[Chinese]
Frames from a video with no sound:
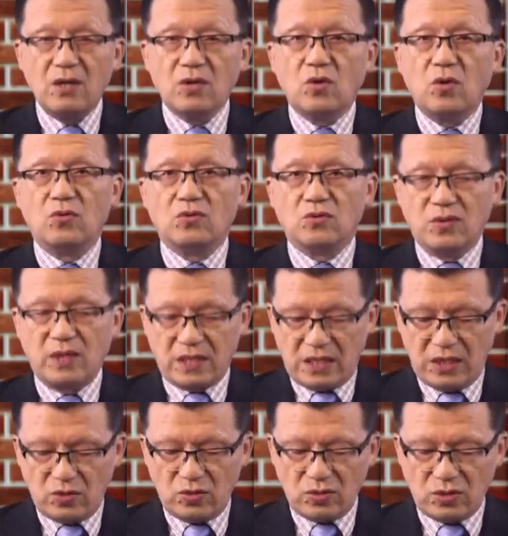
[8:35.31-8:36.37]
控罪
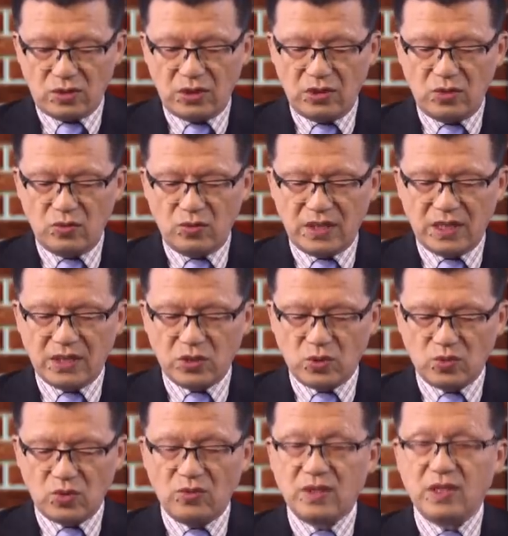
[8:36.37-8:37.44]
提出提出这个
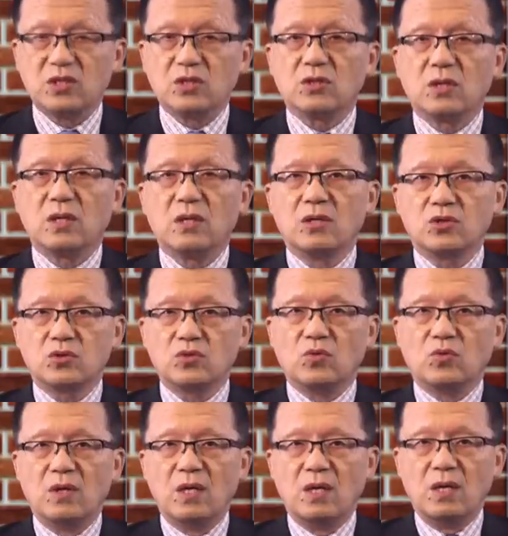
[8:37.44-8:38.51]
诉讼呢是
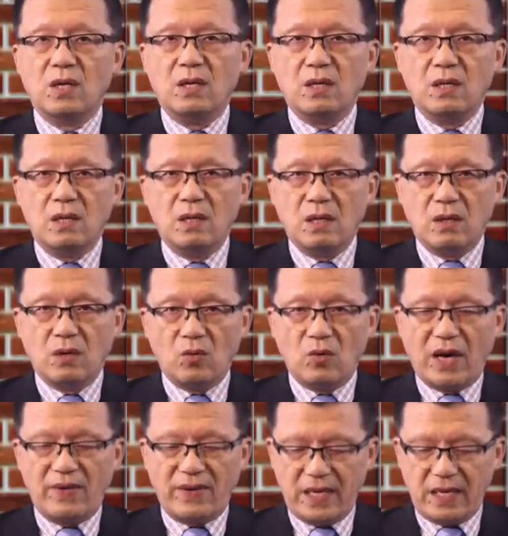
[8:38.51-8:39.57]
诉
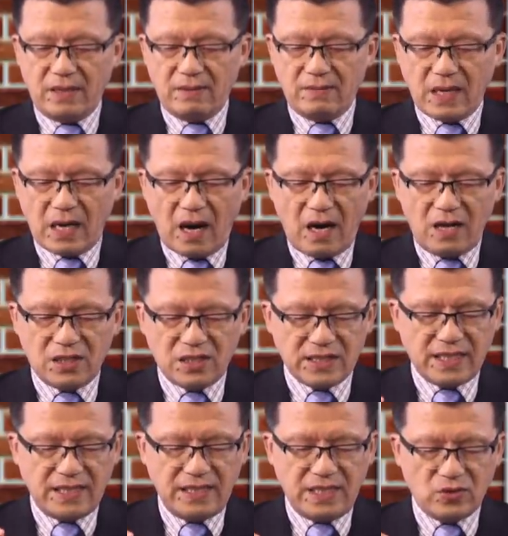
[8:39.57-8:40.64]
华为二十
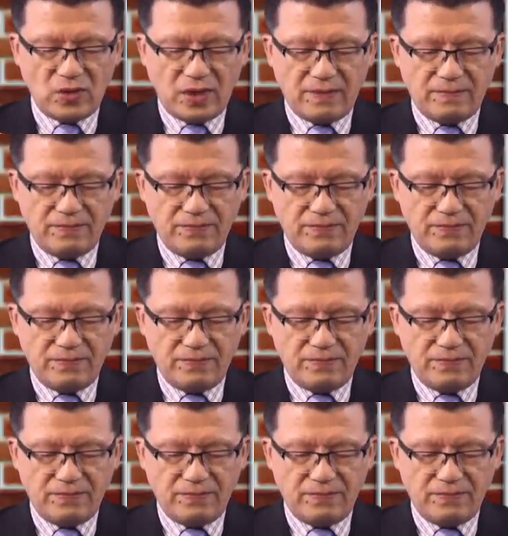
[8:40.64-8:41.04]
三项罪，